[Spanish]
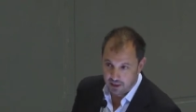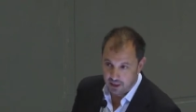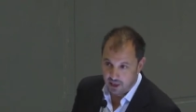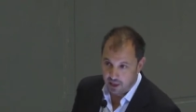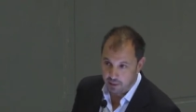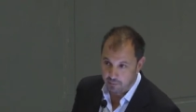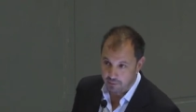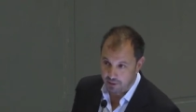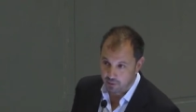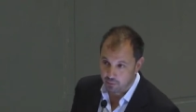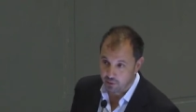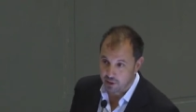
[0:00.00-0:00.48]

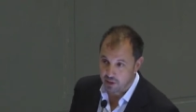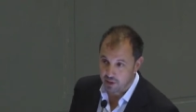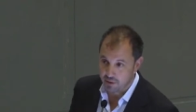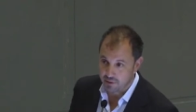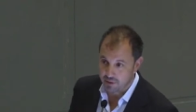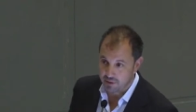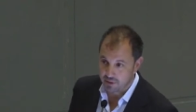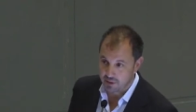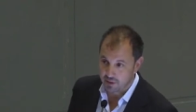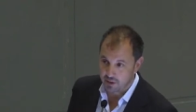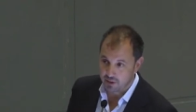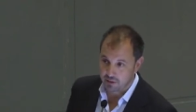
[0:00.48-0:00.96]
Había una
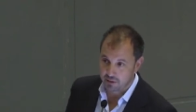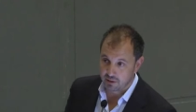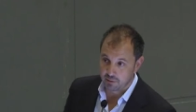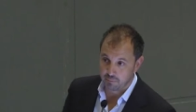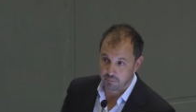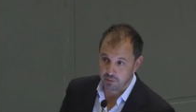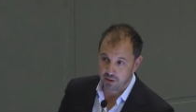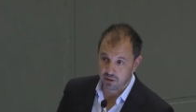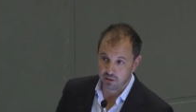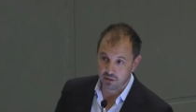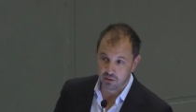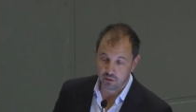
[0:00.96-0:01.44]
necesidad
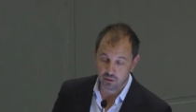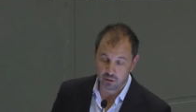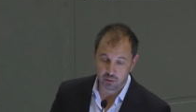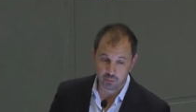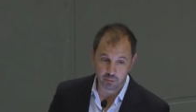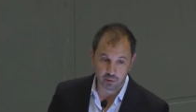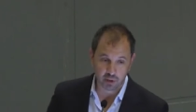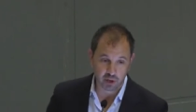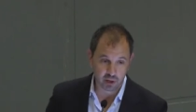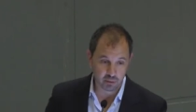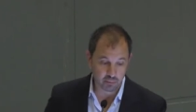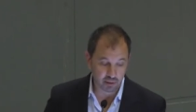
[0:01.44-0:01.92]
también de
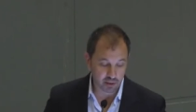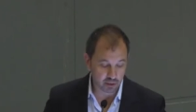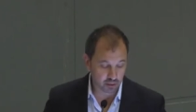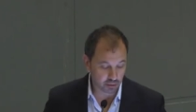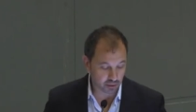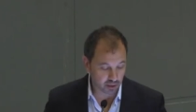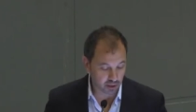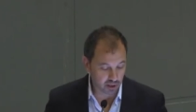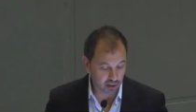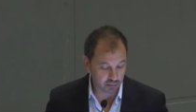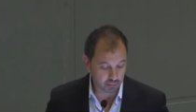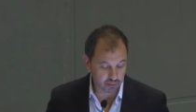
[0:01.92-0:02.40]
incorporar varios
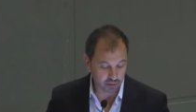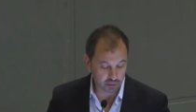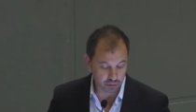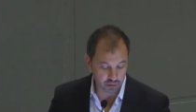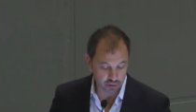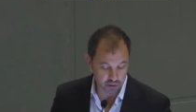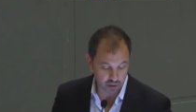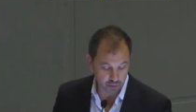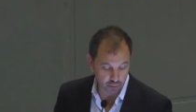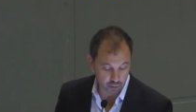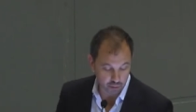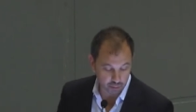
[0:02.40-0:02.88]

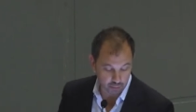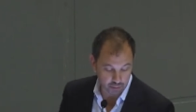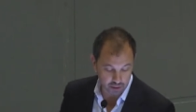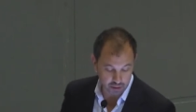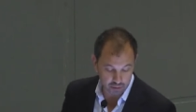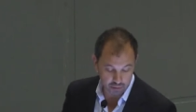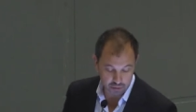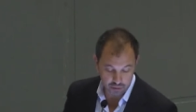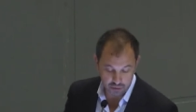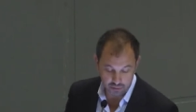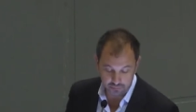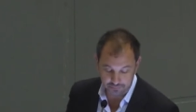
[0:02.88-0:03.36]
reglamentos
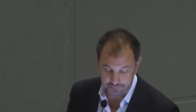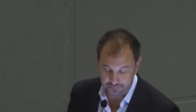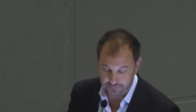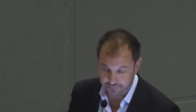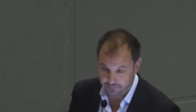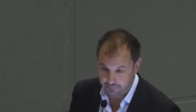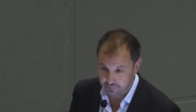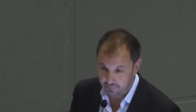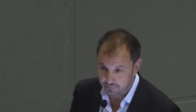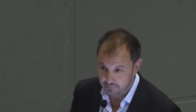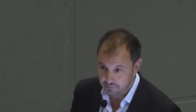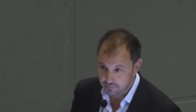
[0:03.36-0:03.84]
europeos
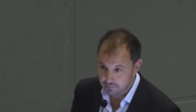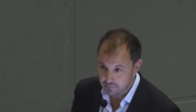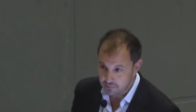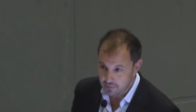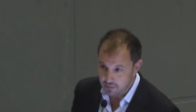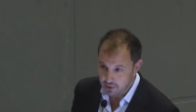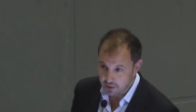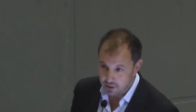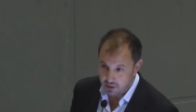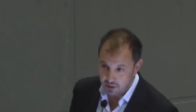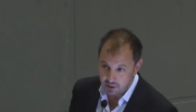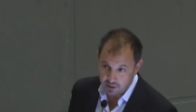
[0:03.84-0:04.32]

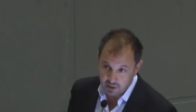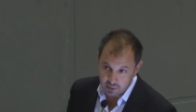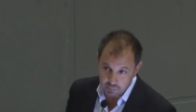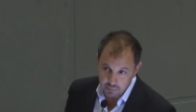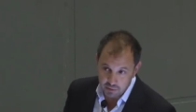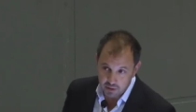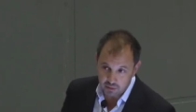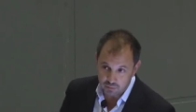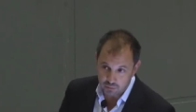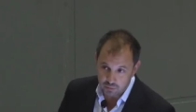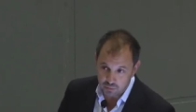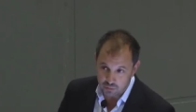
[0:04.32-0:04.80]
y
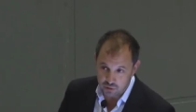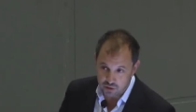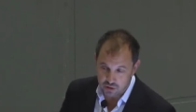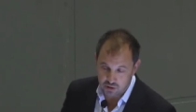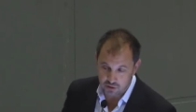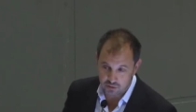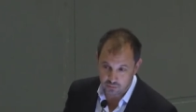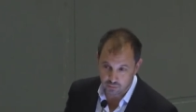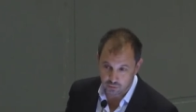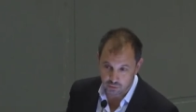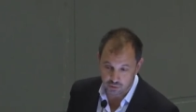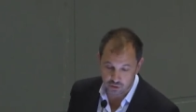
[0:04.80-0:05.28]
también
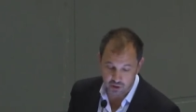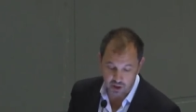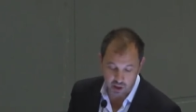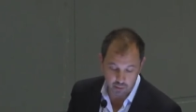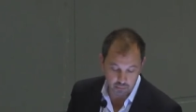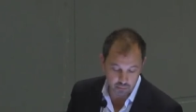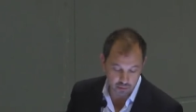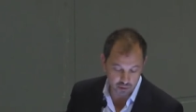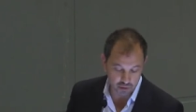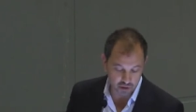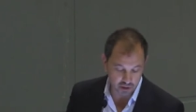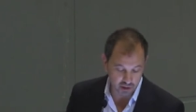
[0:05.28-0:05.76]
unos, unos
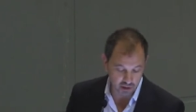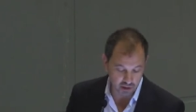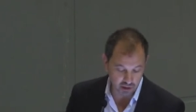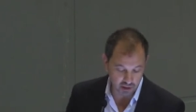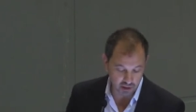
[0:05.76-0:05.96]
cambios en